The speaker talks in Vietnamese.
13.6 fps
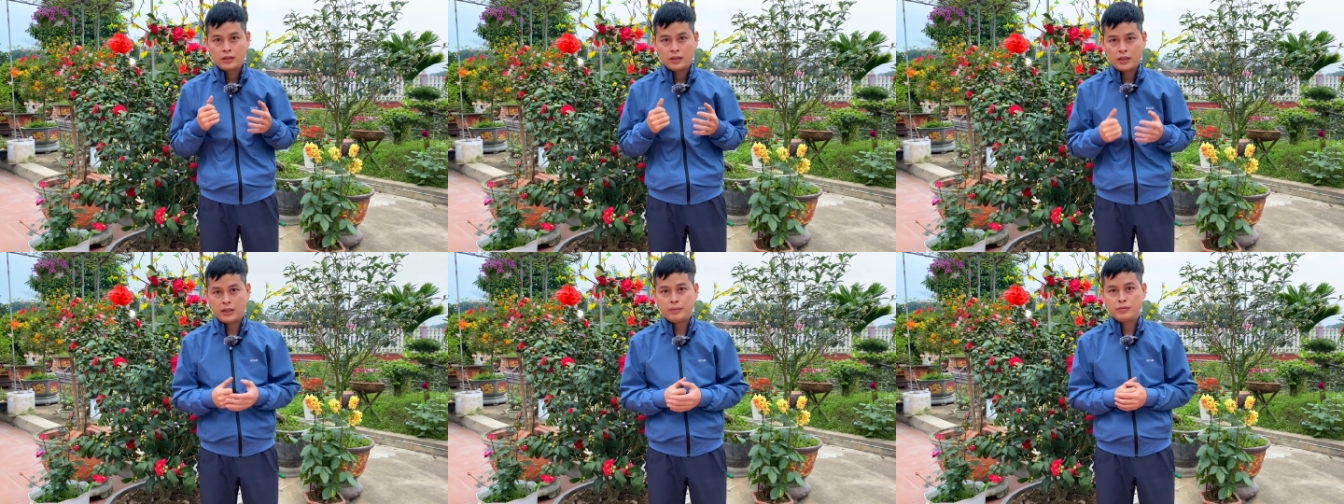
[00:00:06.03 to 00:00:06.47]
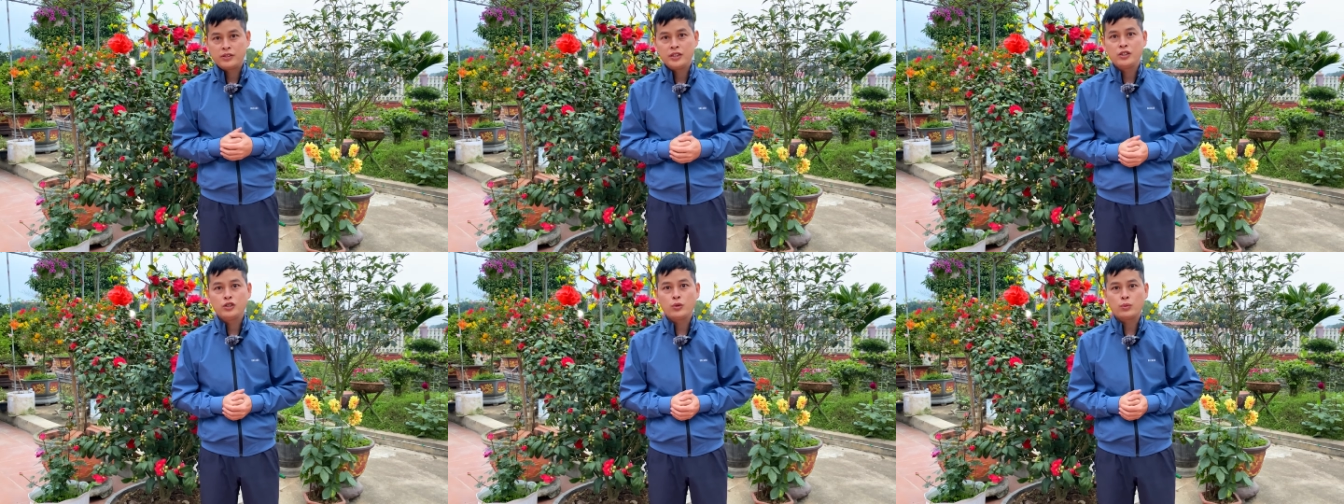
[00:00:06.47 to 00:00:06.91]
em
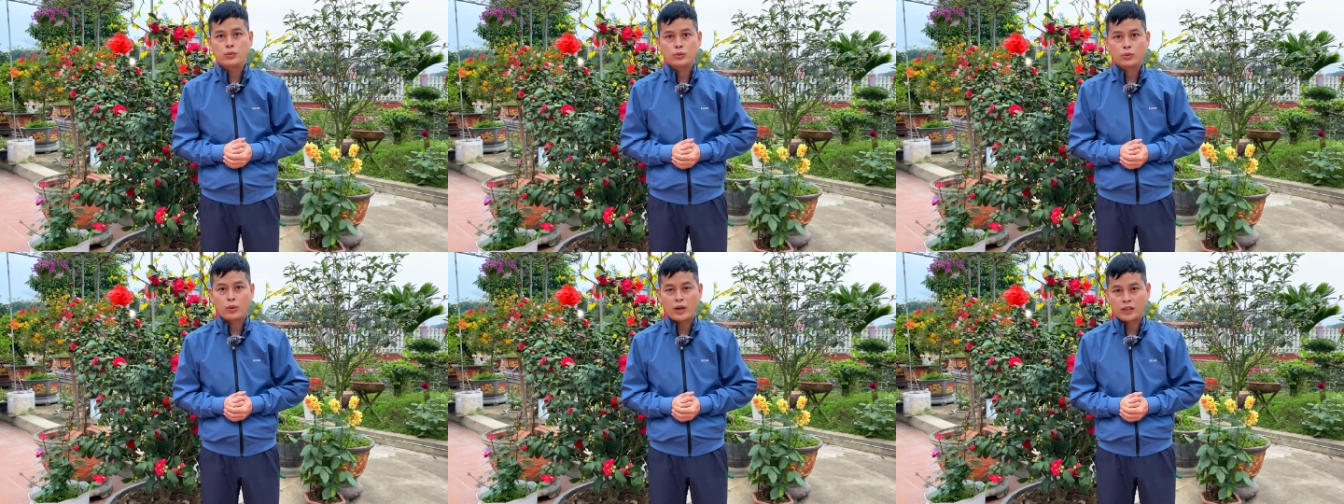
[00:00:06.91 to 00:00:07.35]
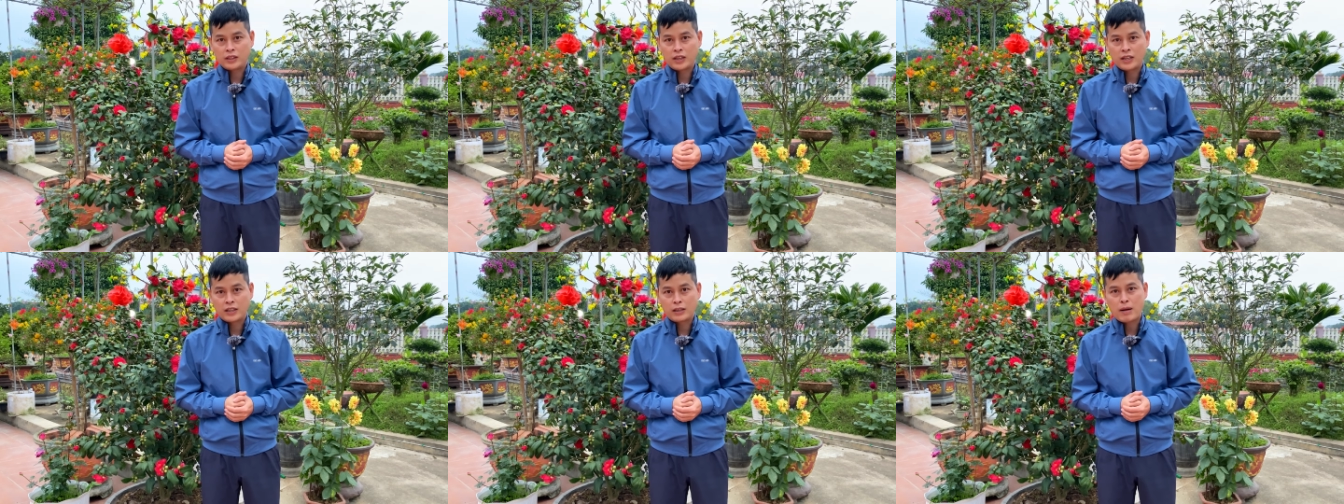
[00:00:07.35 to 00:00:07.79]
xin chúc toàn
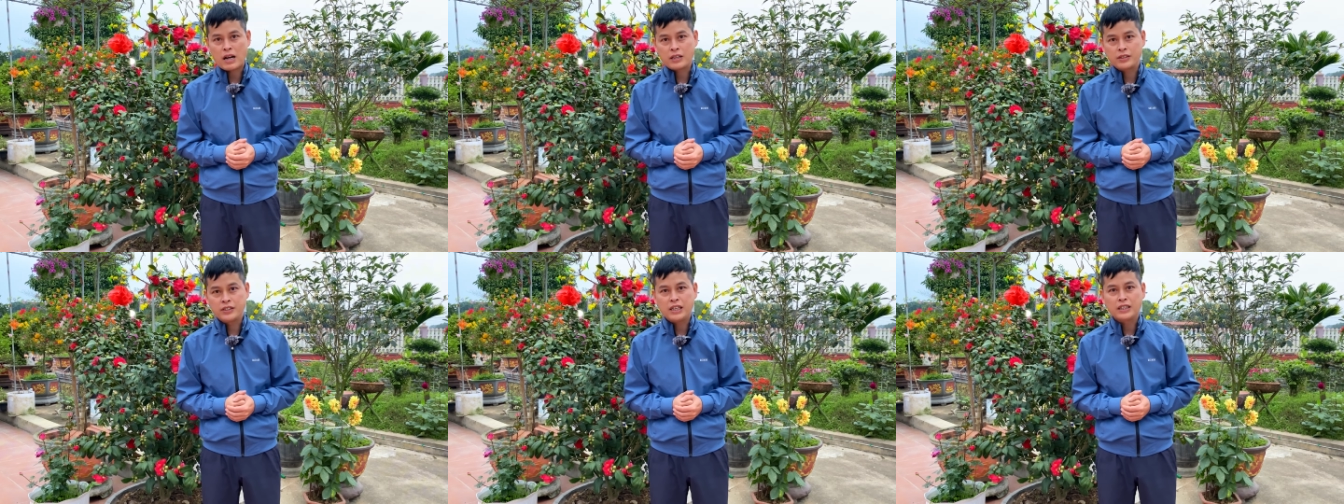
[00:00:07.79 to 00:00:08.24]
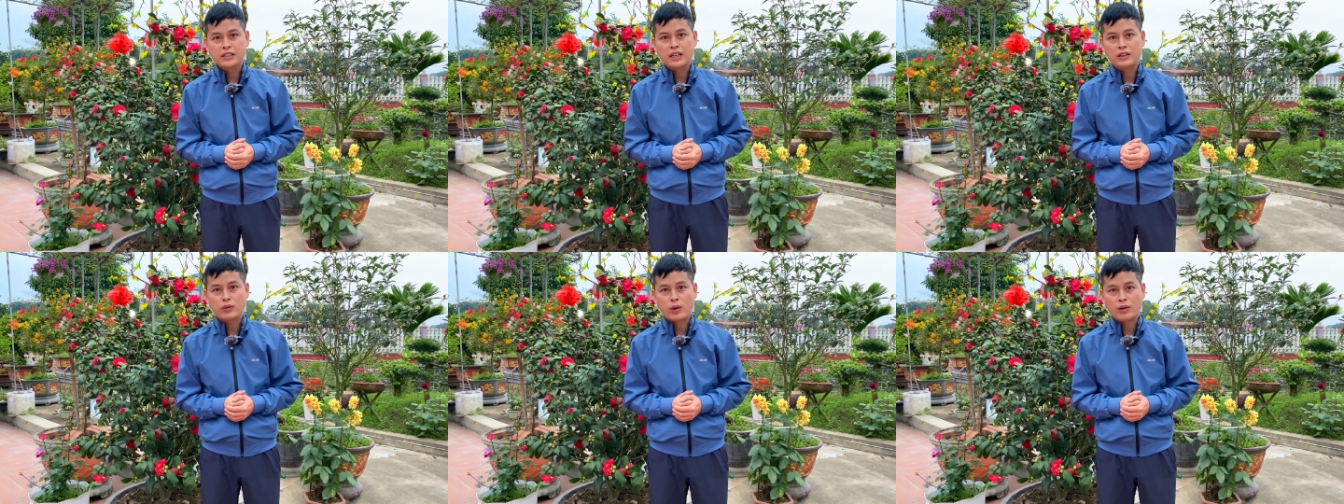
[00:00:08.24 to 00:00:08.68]
thể các bác trên
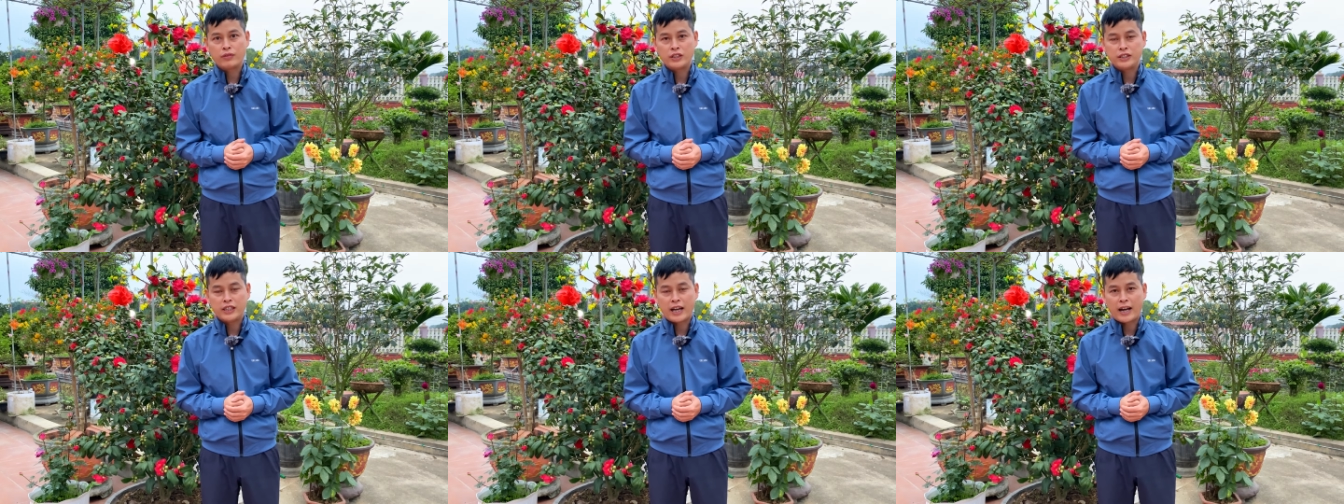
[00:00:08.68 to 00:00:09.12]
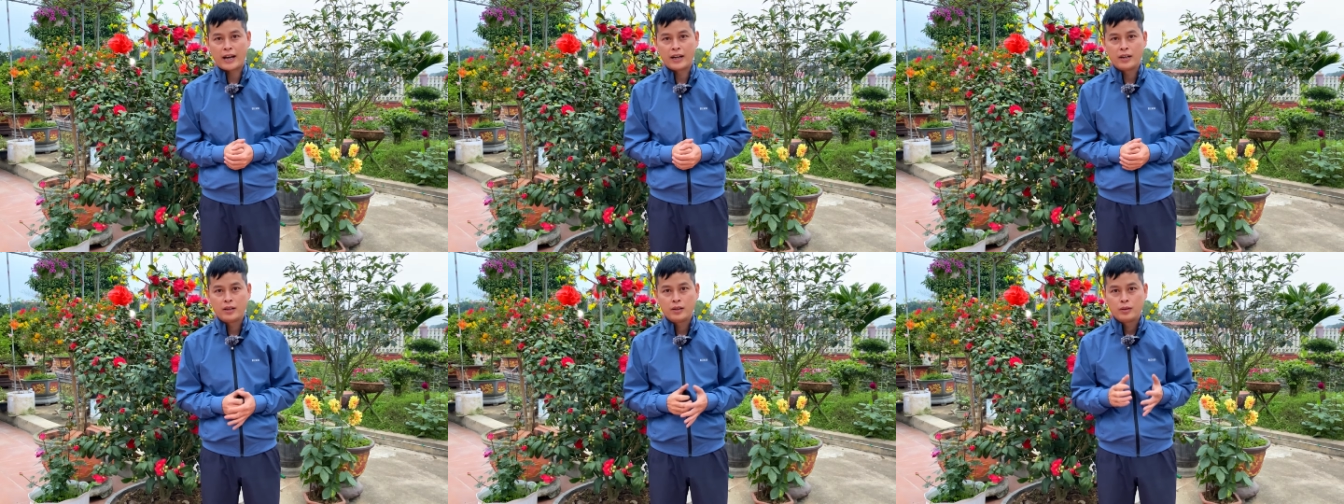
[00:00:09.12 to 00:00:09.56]
kênh Hoa Vườn Nhà
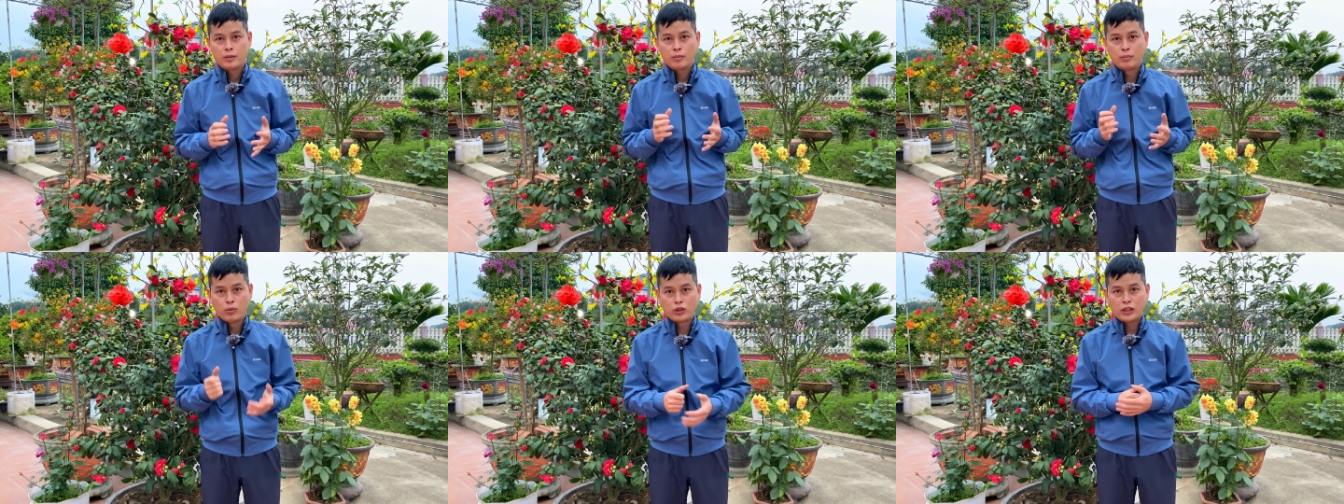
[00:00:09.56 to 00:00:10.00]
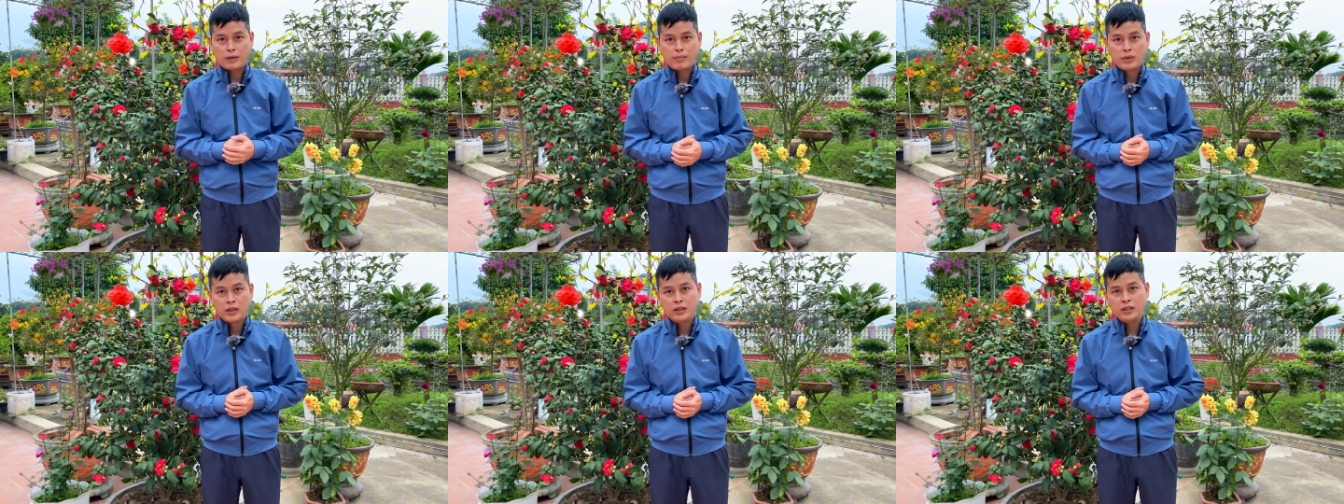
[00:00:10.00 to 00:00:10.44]
một
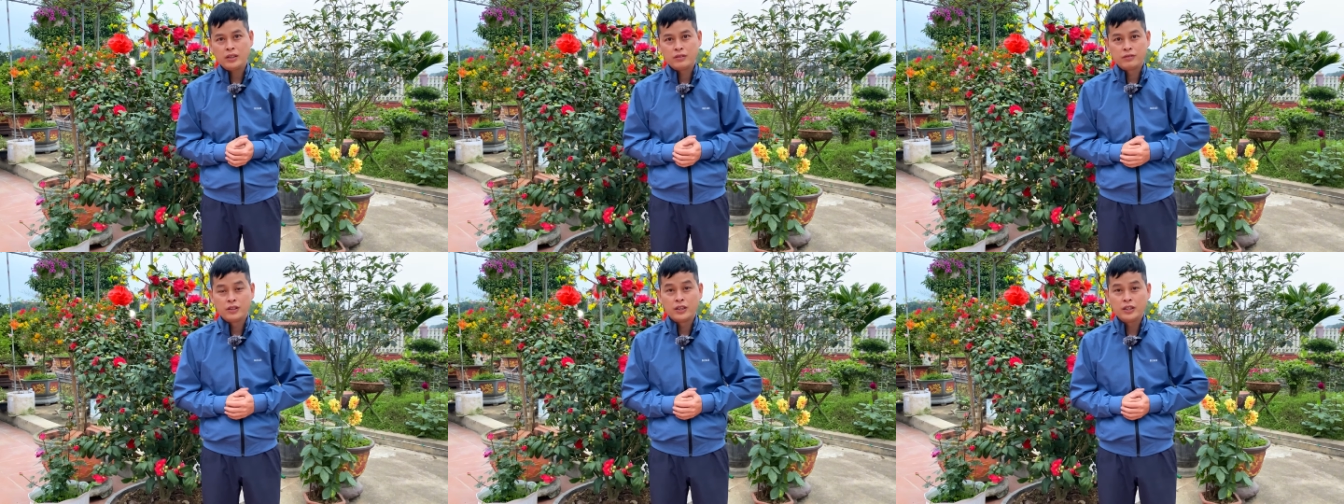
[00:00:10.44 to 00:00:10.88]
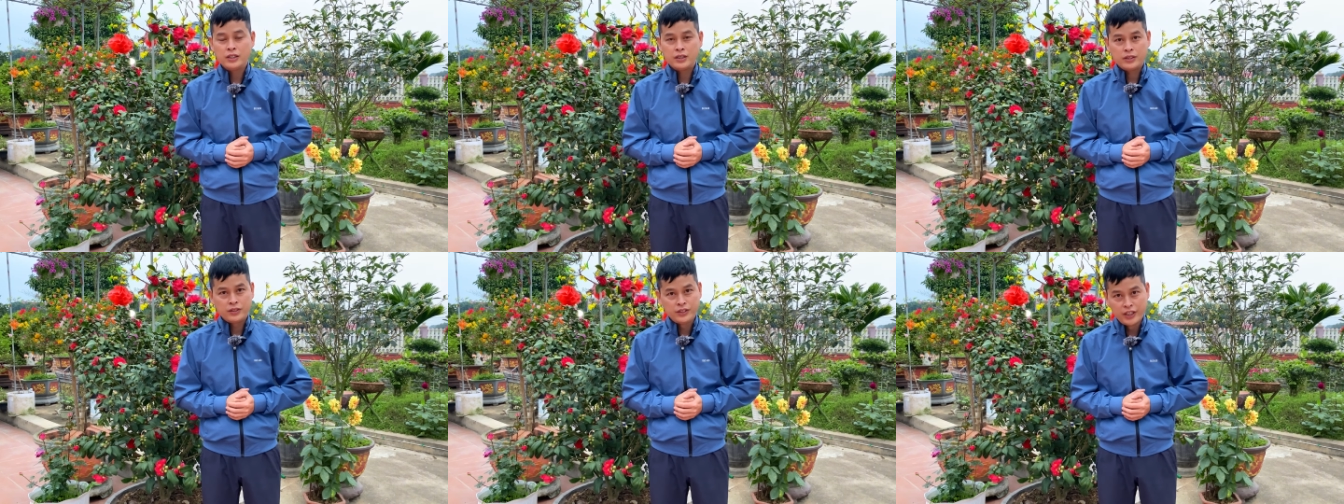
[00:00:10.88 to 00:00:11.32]
năm mới với
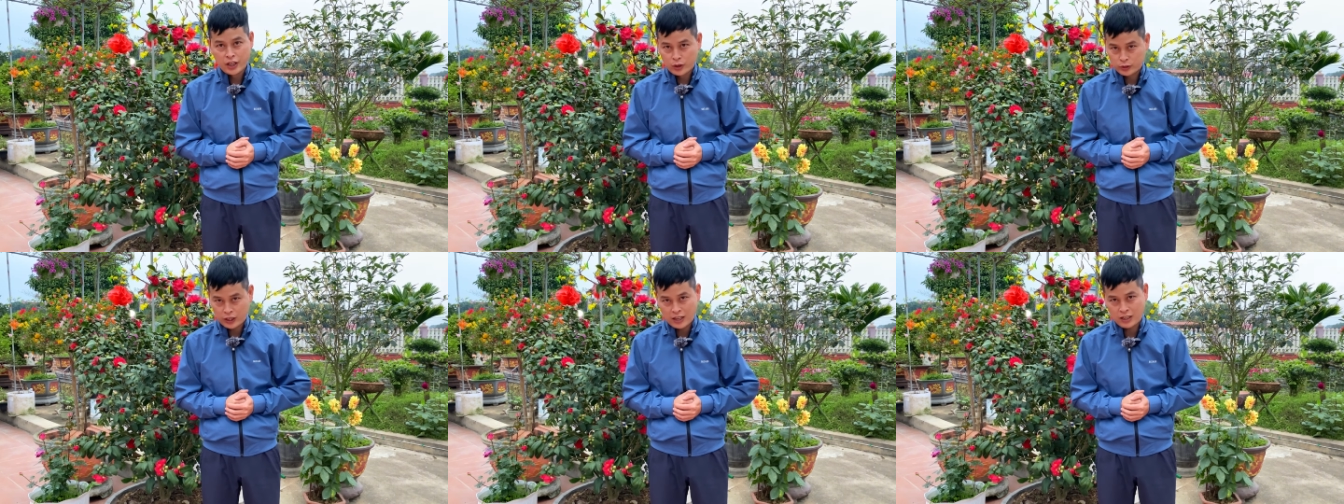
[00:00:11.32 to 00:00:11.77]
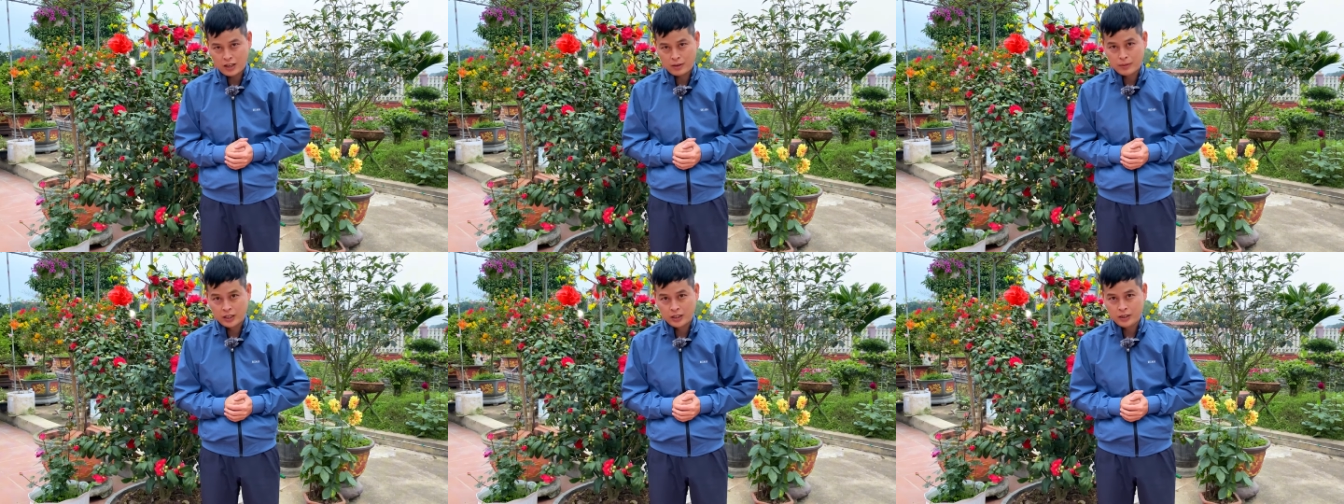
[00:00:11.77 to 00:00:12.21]
nhiều thắng lợi
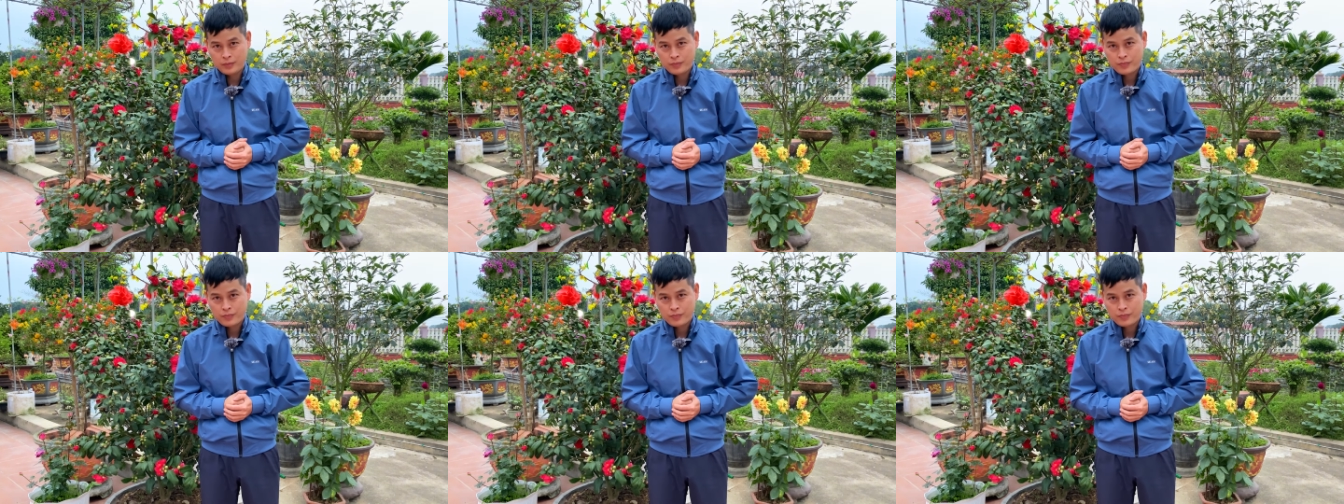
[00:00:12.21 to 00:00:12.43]
mới.